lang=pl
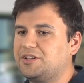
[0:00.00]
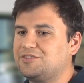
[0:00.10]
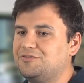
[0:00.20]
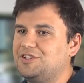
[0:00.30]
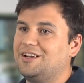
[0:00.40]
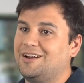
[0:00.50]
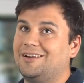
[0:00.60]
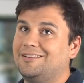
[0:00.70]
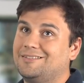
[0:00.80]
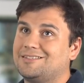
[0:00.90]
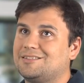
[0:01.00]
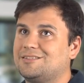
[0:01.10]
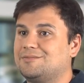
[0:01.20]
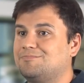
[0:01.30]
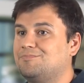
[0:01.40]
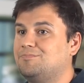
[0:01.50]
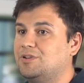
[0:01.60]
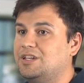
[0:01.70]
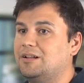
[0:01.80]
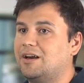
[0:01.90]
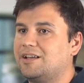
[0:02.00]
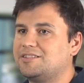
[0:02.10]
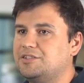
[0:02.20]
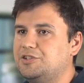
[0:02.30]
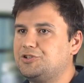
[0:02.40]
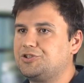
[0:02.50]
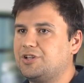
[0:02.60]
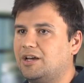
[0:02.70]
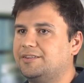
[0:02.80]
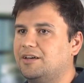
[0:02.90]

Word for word: pracownika jest kilka razy niższa